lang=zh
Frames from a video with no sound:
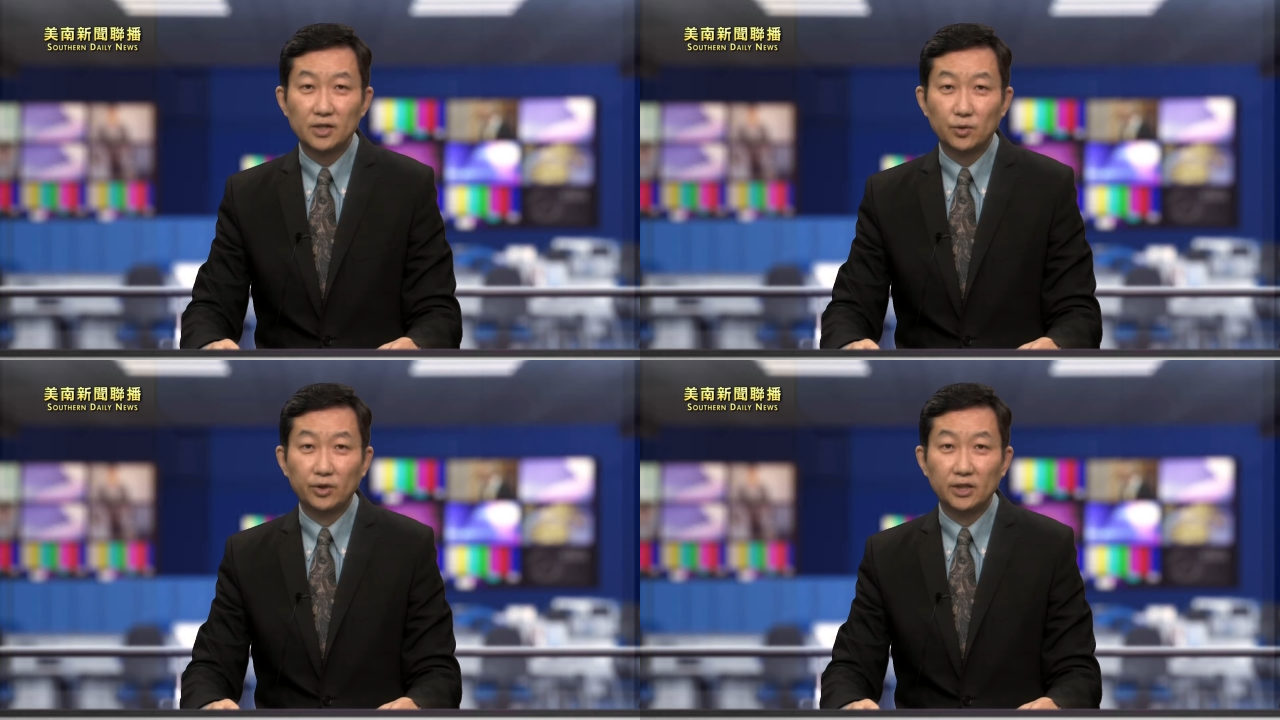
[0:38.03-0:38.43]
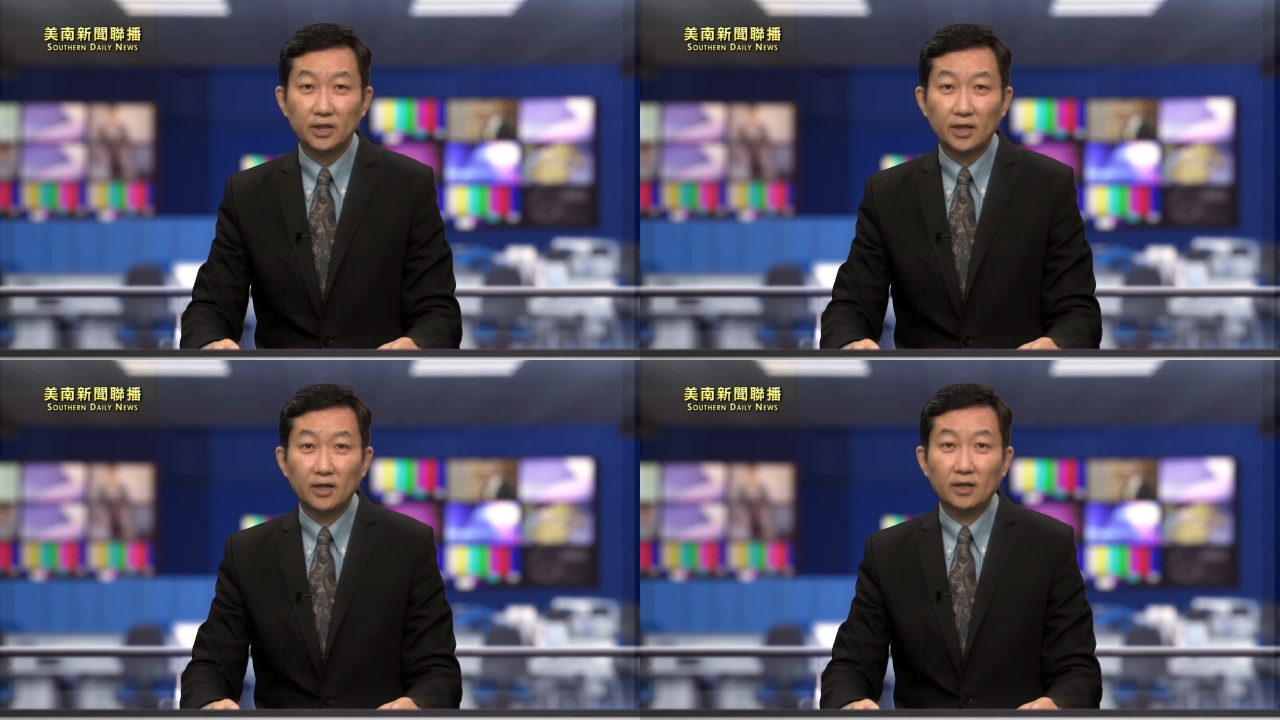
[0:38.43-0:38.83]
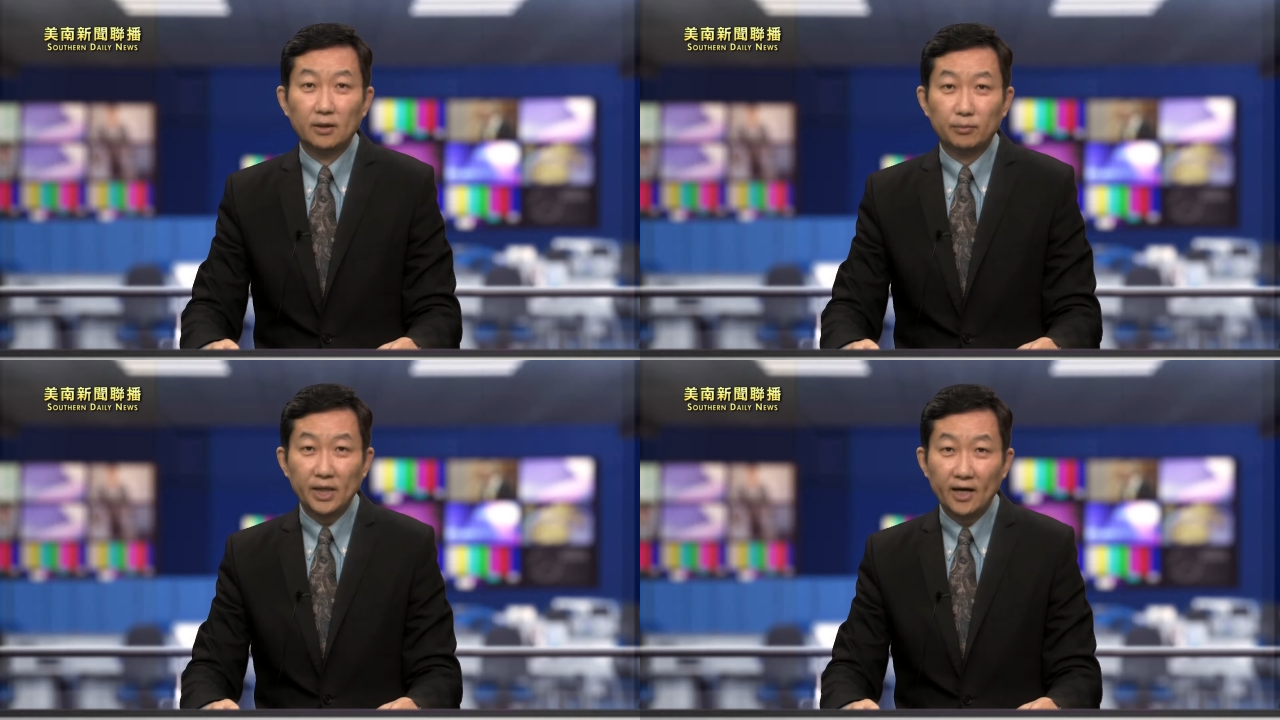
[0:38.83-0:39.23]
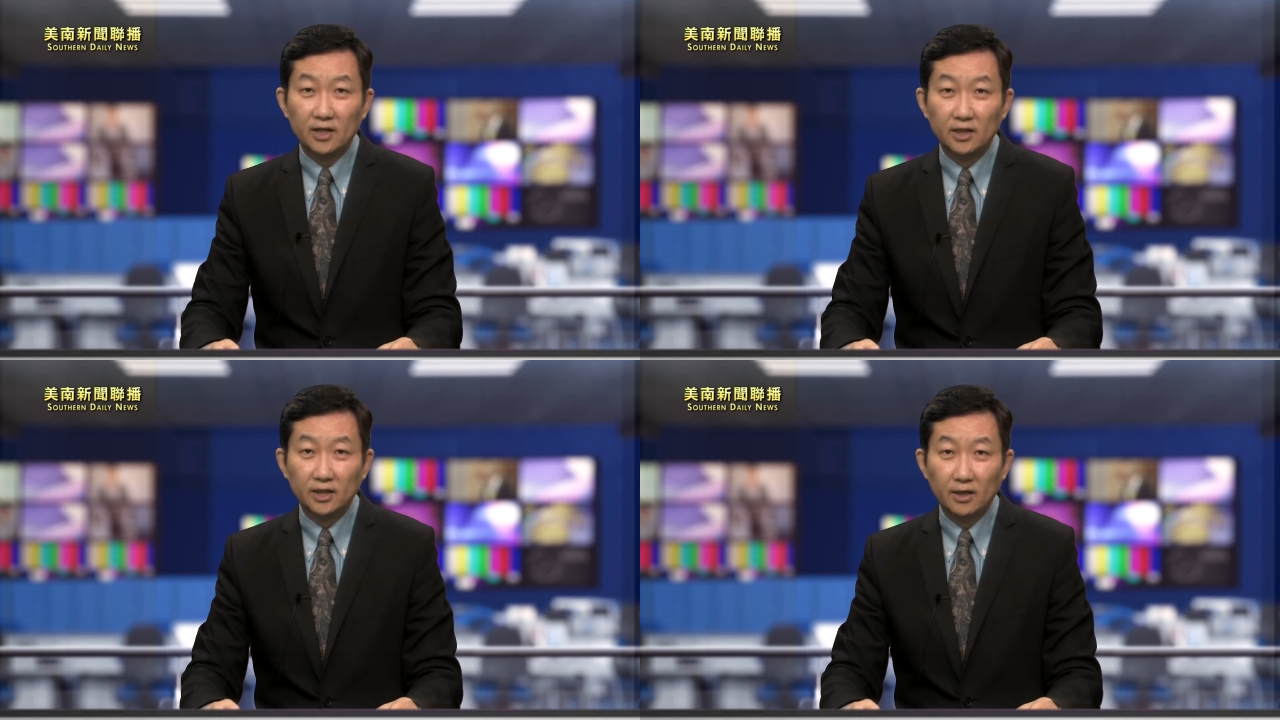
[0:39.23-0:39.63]
所以不太
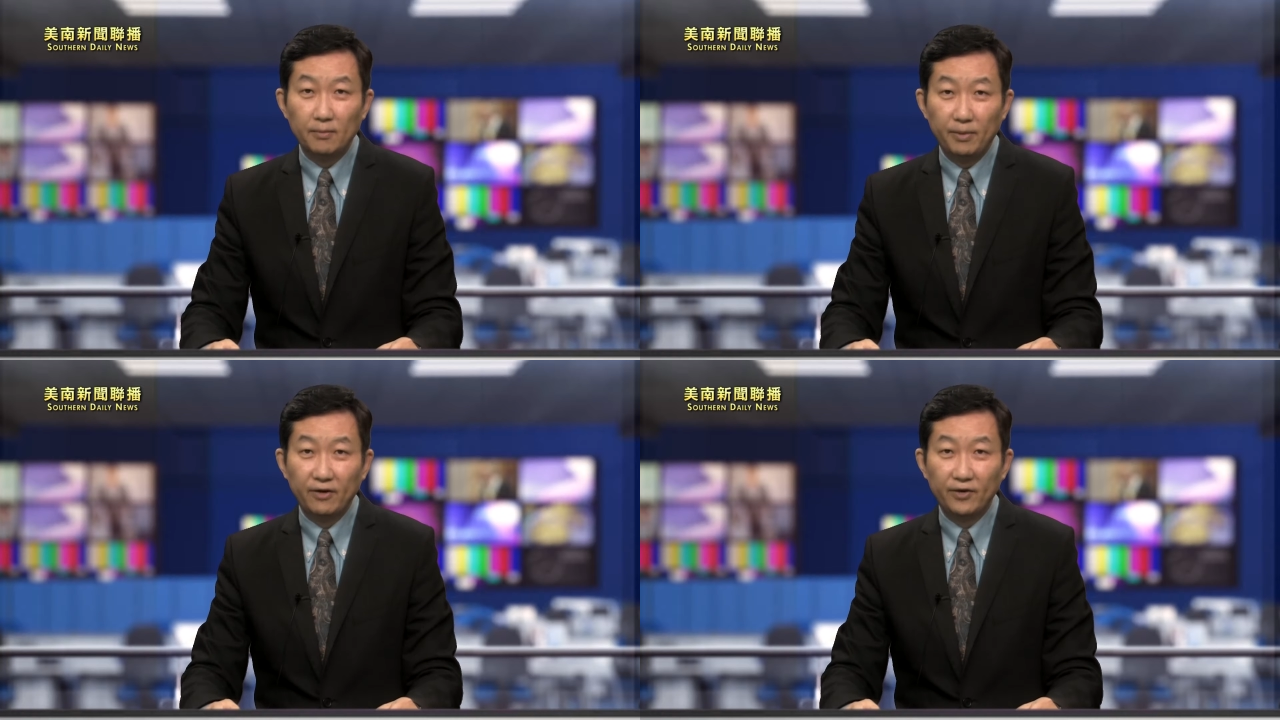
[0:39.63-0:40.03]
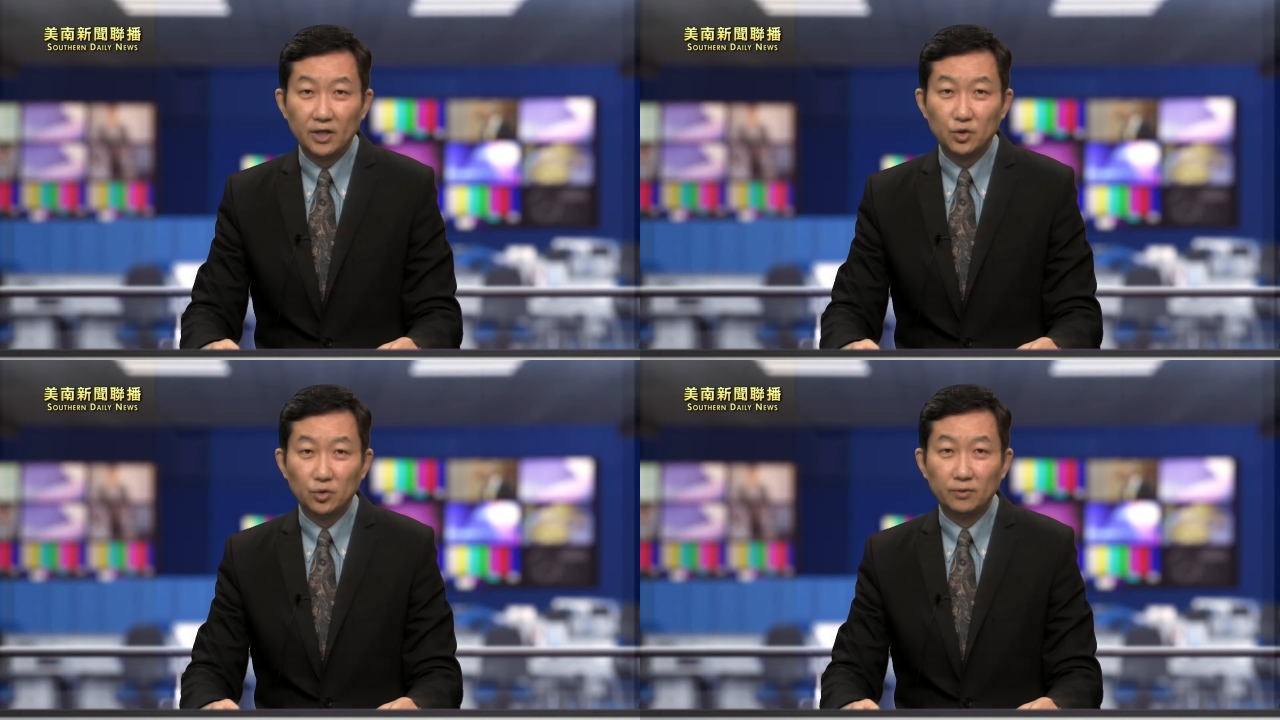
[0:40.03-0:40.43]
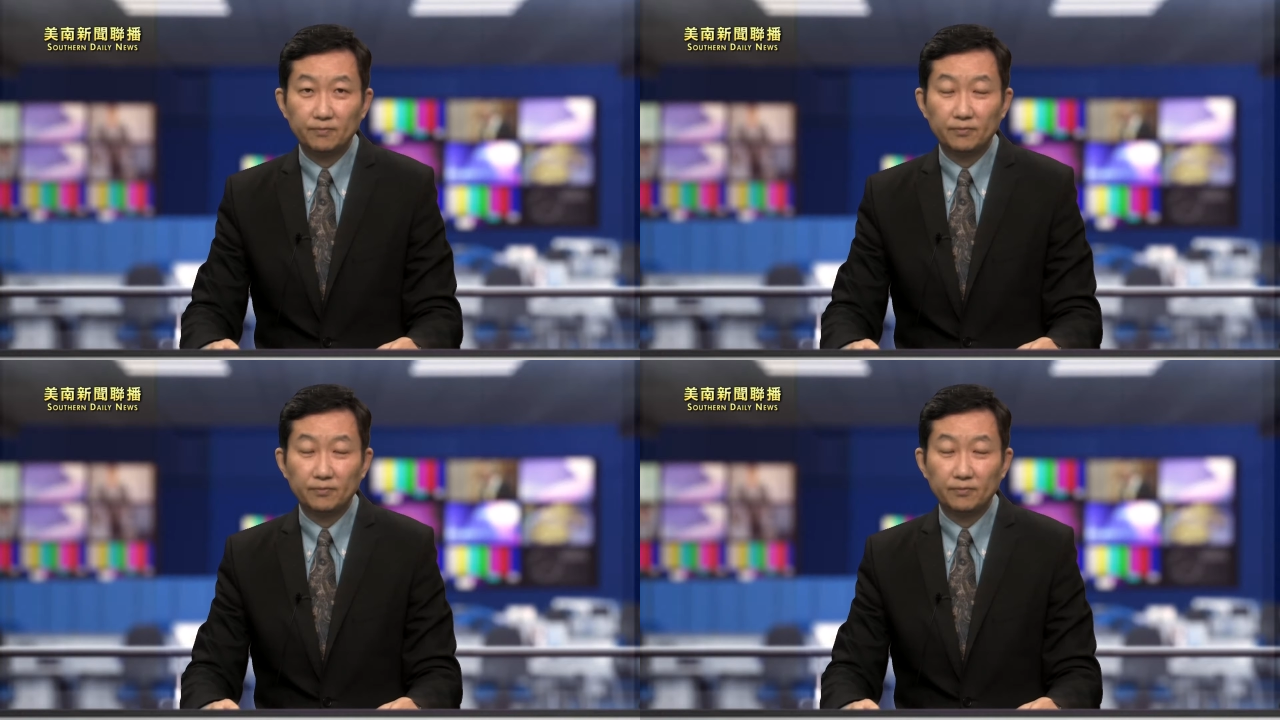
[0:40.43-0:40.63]
可能被废除。